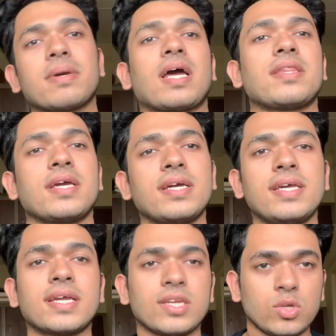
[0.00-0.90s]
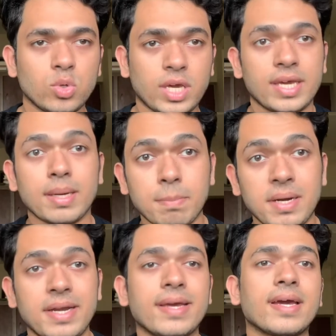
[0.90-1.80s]
बना दी गई है एक न्यू के एम
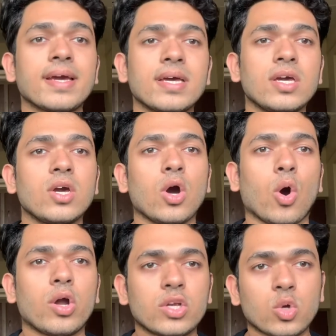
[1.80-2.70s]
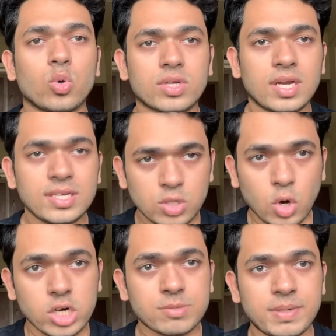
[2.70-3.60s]
बिल्डिंग है और टोटली जो
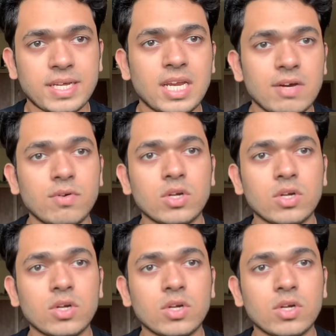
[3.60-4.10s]
हॉस्पिटल है वो